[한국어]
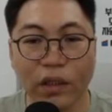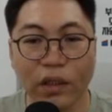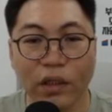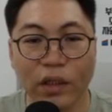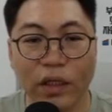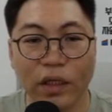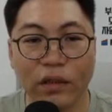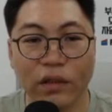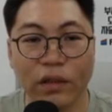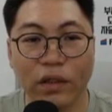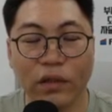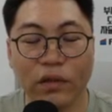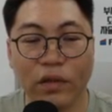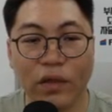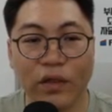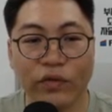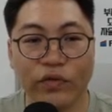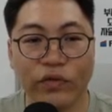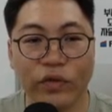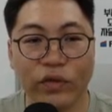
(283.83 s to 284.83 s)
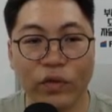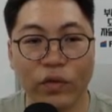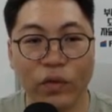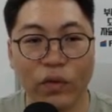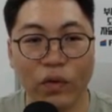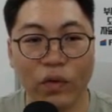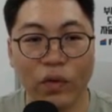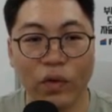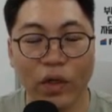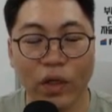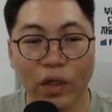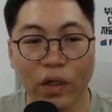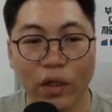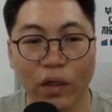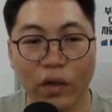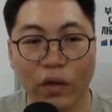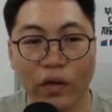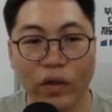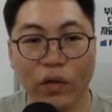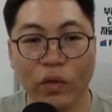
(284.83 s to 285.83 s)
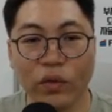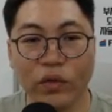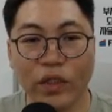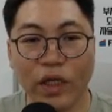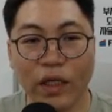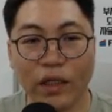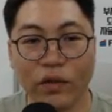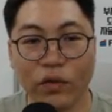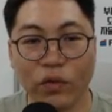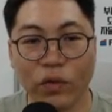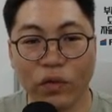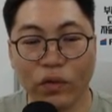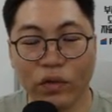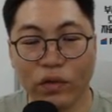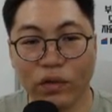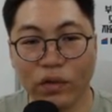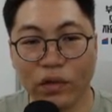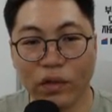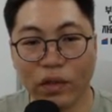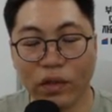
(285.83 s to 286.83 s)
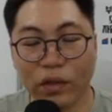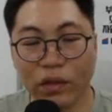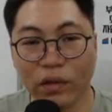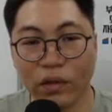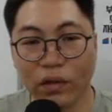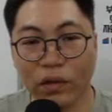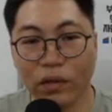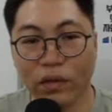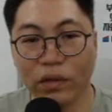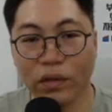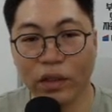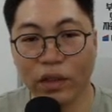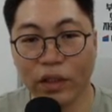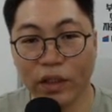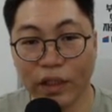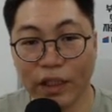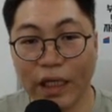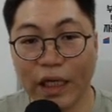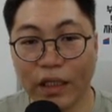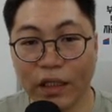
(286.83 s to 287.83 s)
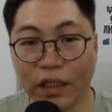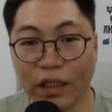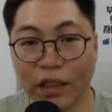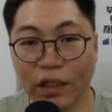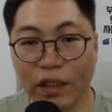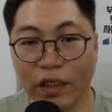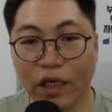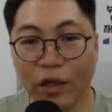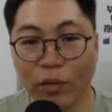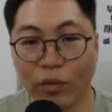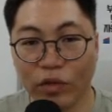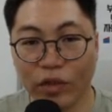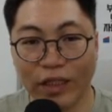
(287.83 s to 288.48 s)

다르다는 걸 알 수 있고 어, 이론상으로는 이제 TR이 ER보다